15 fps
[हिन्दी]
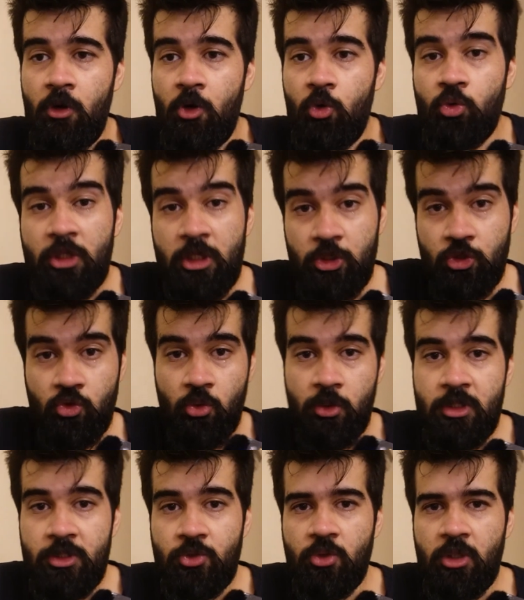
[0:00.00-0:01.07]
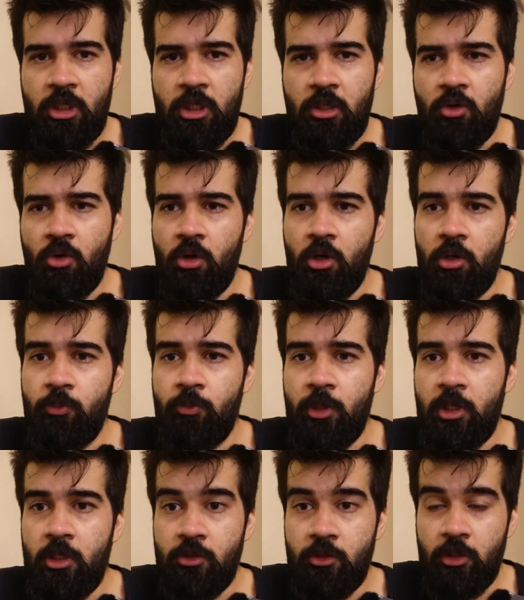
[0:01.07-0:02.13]
उनकी स्टोरीज सुनी और
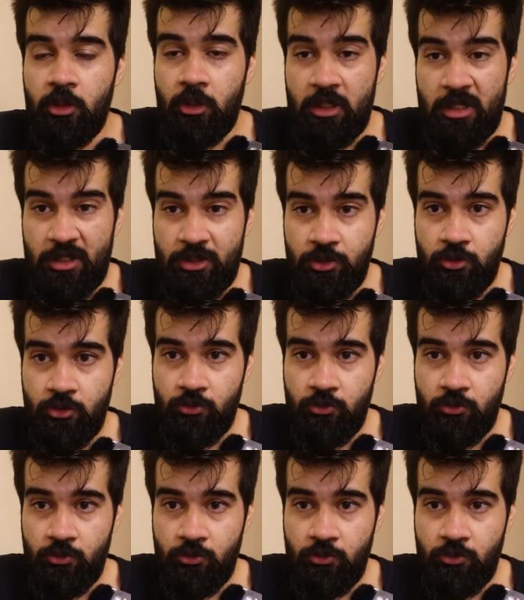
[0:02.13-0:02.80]
फिर इस